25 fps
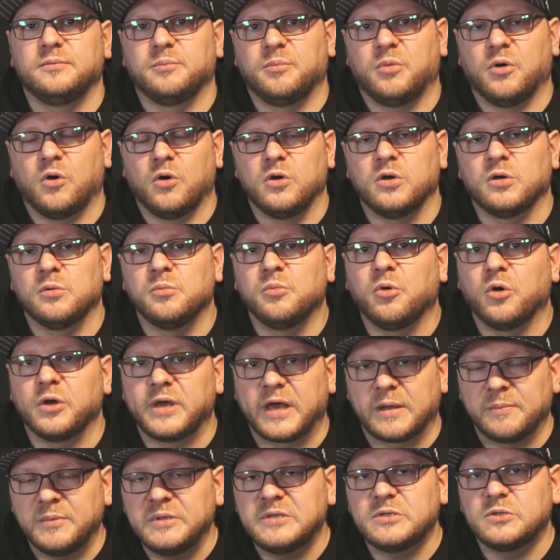bei eurem
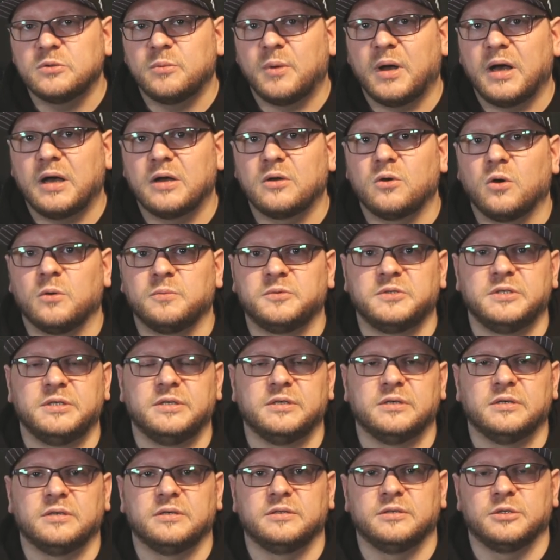Projekt mitzumachen, ob sie
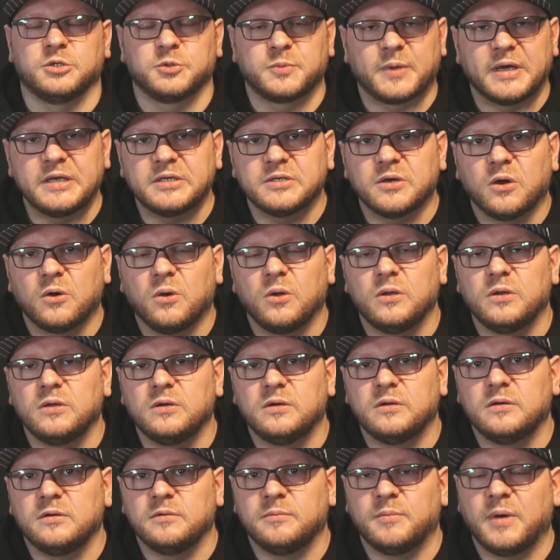eine, eine
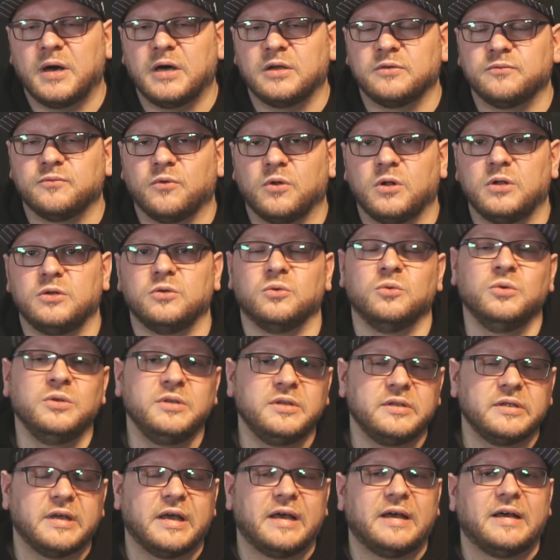Sprecherrolle machen wollen
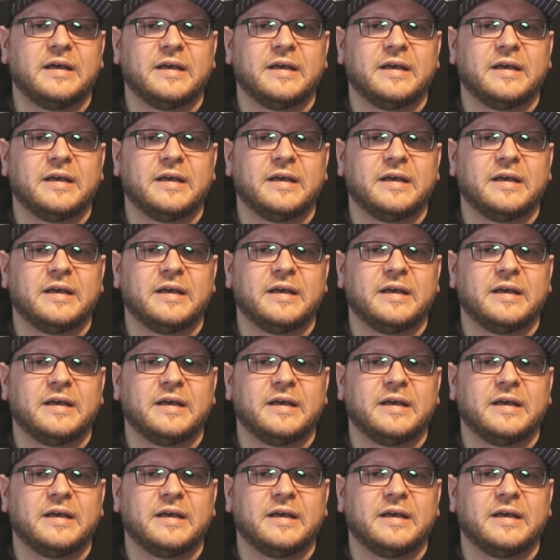und